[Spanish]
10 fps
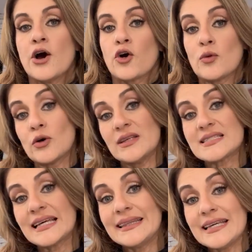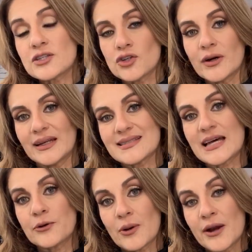Como dice el dicho, en esta
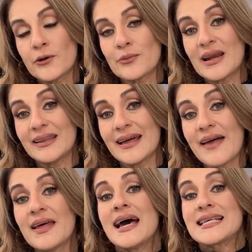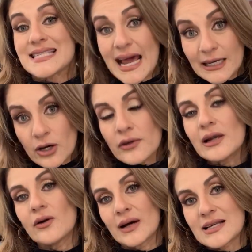nueva normalidad salió de
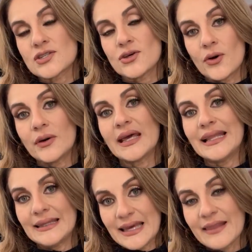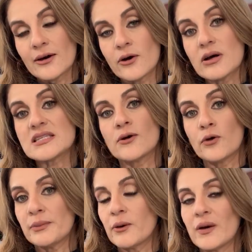locación el día de hoy, según
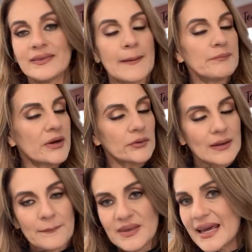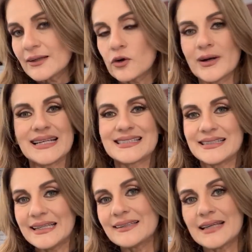me cuentan, pero también con
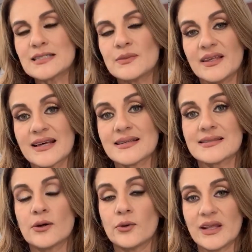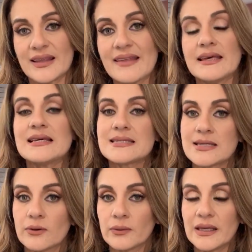estrictas medidas de seguridad y,
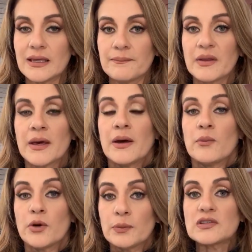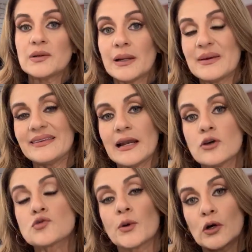y muy posiblemente en
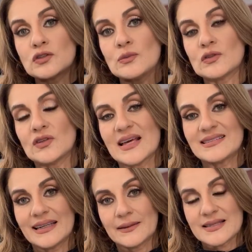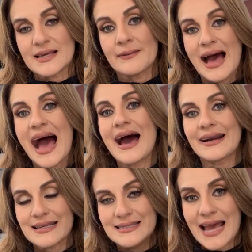los próximos días Televisa va a
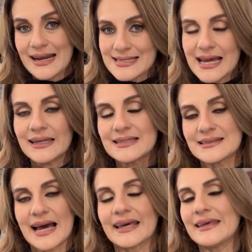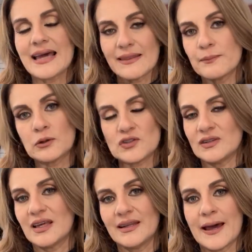arreciar esa lista que ya de por sí
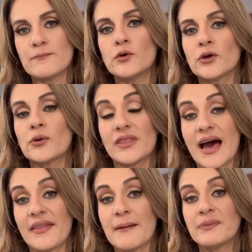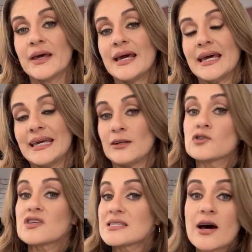tenían muy cuidada y nos
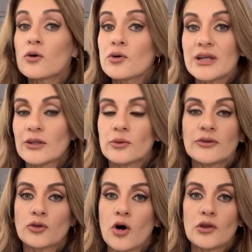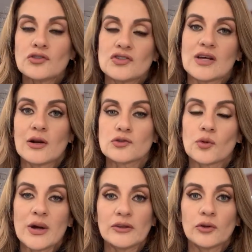está ocurriendo a todos y se los
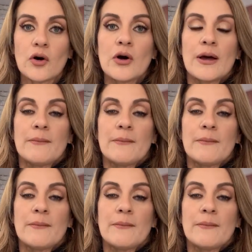cuento